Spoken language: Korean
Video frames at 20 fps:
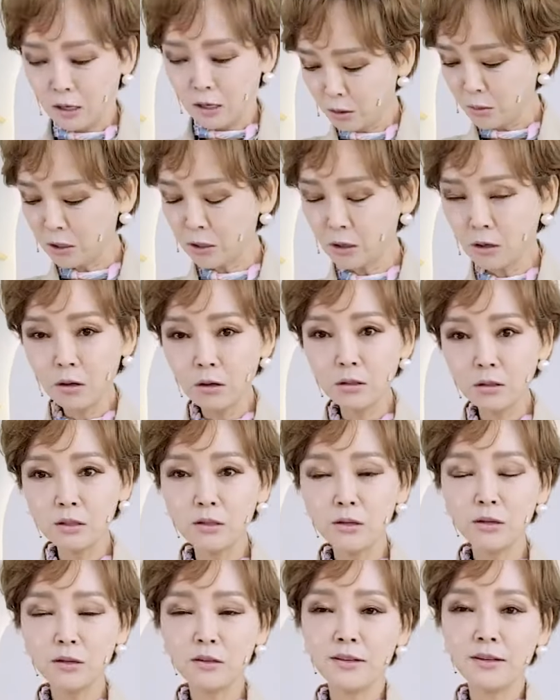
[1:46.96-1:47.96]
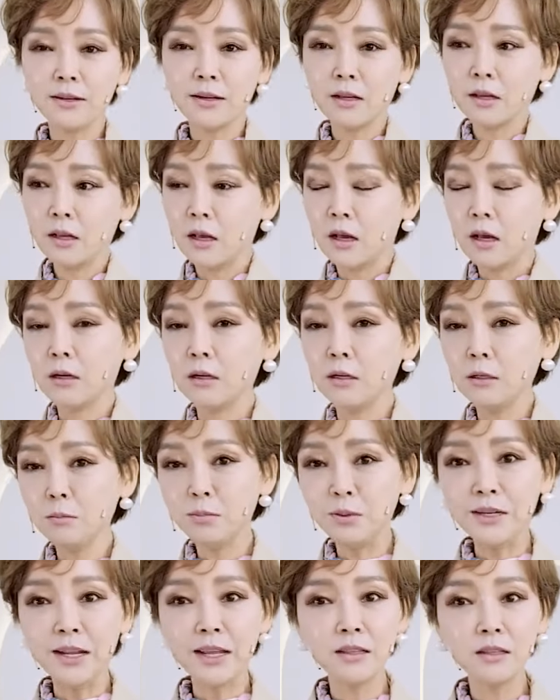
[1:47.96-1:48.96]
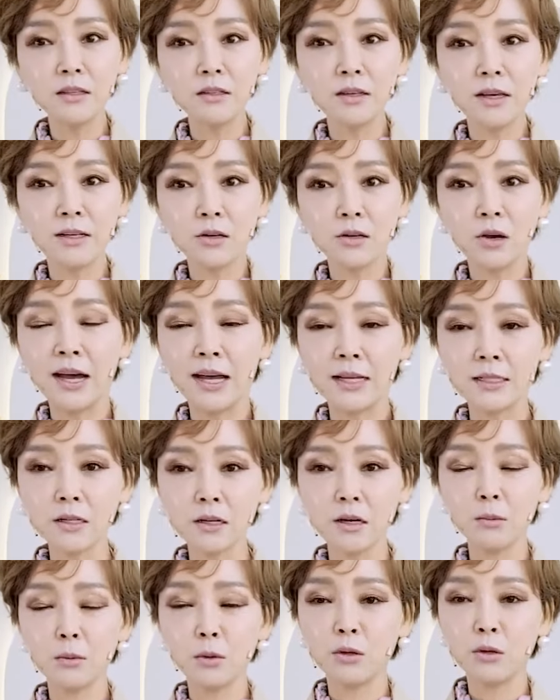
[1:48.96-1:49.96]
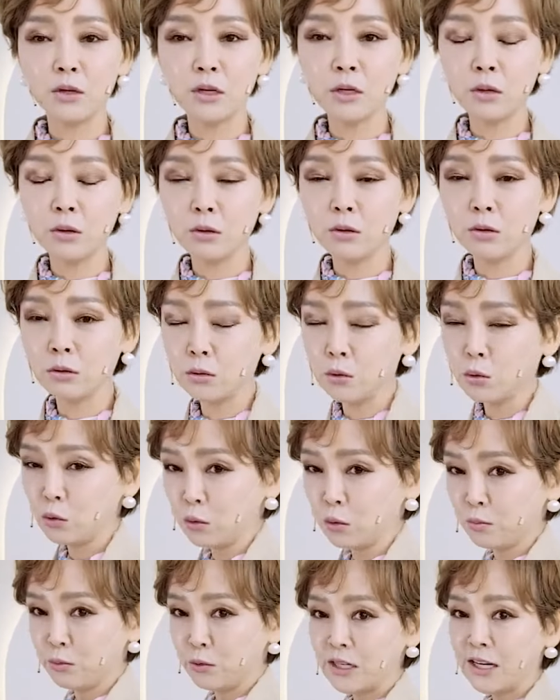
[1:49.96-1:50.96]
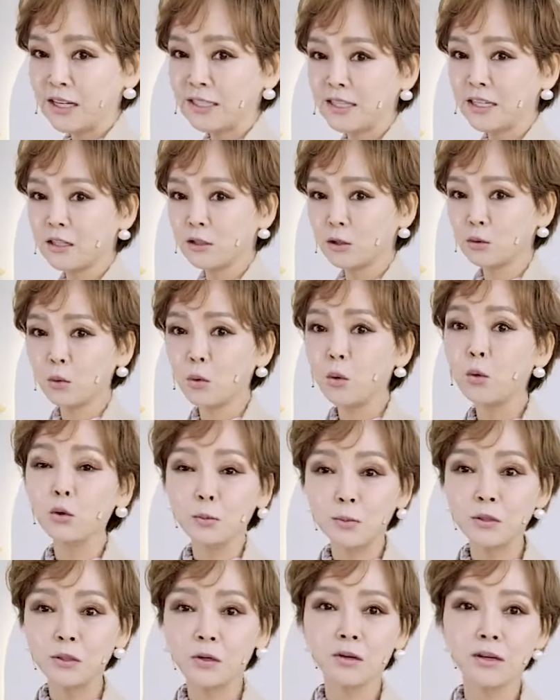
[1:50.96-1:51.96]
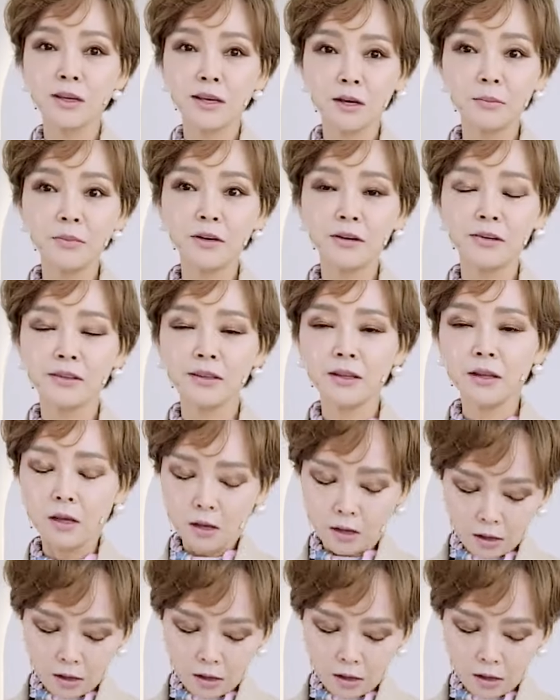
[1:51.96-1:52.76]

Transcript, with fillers: 그럼 이런 거는요, 큰 브랜드에서 가져가면 이런 건 조금 부자재를 좀 고급스럽게 하면